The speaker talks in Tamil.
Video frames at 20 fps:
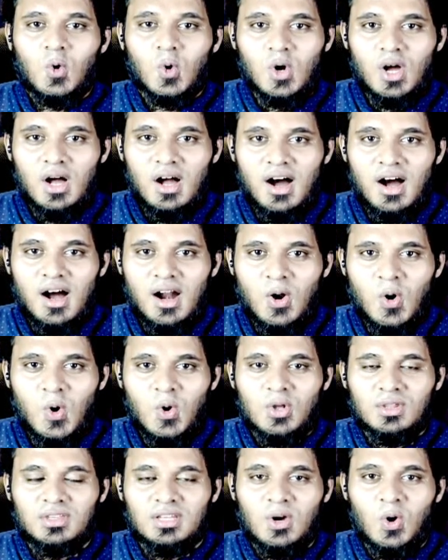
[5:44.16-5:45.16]

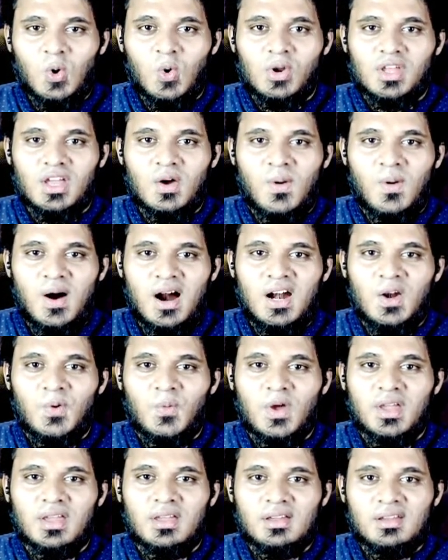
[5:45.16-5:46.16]
குர்ஆனோடு தங்களுடைய
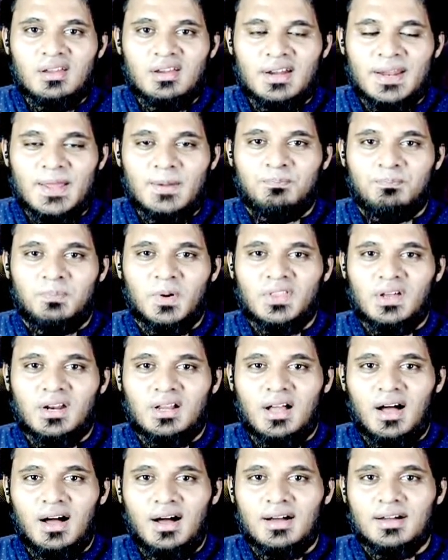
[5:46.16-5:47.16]
வாழ்வை
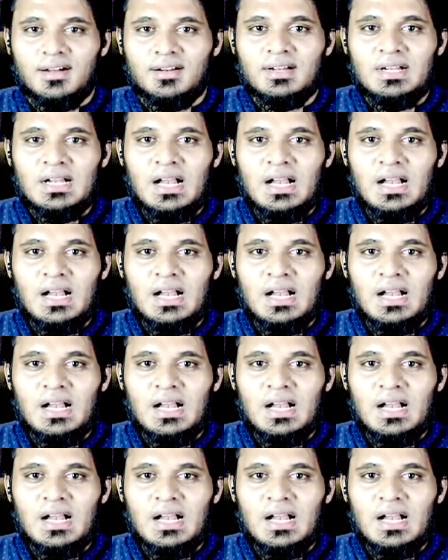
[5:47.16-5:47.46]
இணைப்பதற்காக